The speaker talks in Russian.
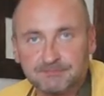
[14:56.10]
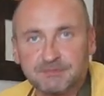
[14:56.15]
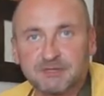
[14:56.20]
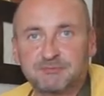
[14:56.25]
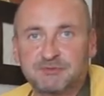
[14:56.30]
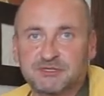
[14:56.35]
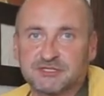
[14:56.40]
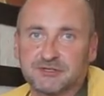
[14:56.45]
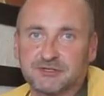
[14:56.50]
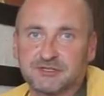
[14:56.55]

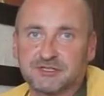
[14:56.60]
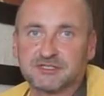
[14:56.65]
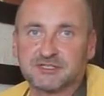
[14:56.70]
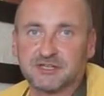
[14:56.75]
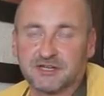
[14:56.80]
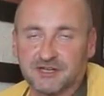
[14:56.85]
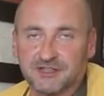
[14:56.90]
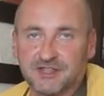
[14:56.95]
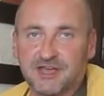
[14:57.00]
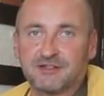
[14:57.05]
подписывайтесь
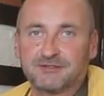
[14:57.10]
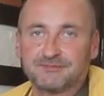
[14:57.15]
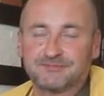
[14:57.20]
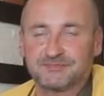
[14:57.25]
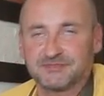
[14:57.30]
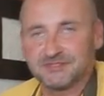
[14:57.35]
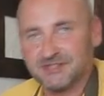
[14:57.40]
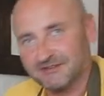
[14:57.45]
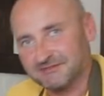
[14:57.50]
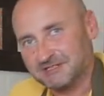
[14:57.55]
на канал,
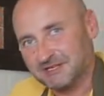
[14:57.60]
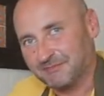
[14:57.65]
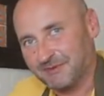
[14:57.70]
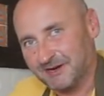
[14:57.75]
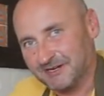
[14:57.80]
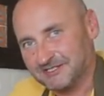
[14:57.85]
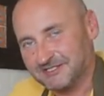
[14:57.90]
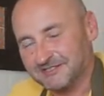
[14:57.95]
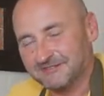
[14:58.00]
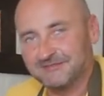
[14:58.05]
ставьте
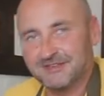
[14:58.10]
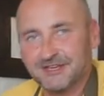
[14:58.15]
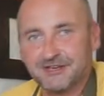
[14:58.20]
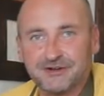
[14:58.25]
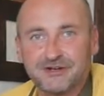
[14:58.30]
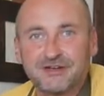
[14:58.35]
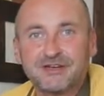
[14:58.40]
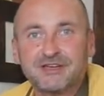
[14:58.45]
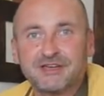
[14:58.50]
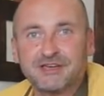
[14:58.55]
пальцы
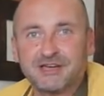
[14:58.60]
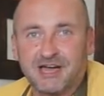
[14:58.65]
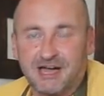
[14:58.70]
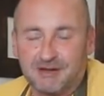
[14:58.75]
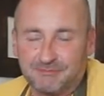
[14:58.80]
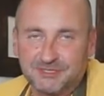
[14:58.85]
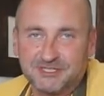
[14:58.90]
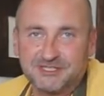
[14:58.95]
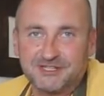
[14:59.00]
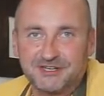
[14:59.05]
вверх.
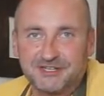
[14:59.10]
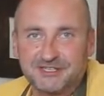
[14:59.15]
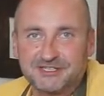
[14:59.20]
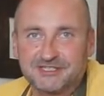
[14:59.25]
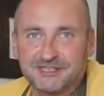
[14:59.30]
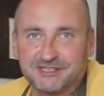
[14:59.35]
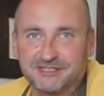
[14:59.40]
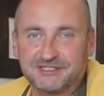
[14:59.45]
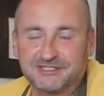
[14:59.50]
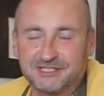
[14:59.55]
А мы с
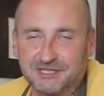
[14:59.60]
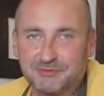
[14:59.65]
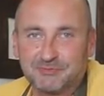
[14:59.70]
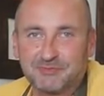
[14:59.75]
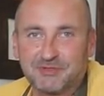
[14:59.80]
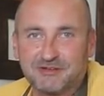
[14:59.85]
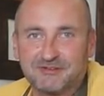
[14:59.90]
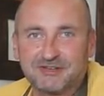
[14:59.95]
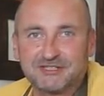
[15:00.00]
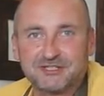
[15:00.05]
Ларисой снимем
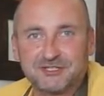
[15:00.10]
для вас